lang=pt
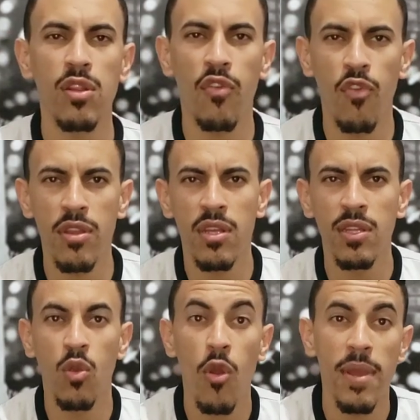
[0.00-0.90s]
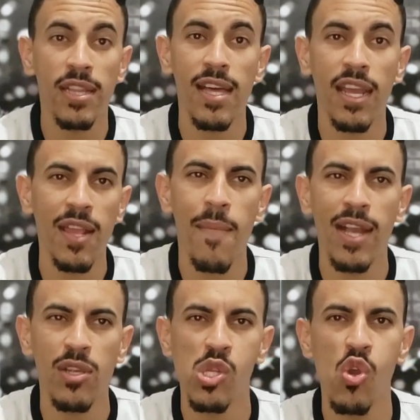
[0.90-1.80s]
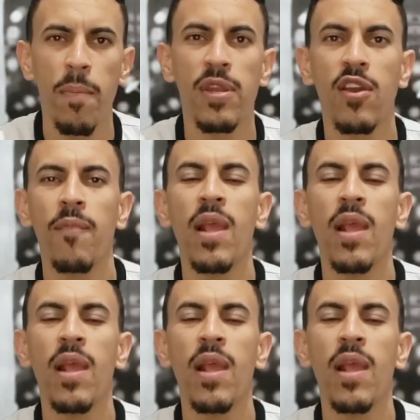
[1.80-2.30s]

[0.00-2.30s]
não for inscrito e comentar aqui embaixo a sua opinião,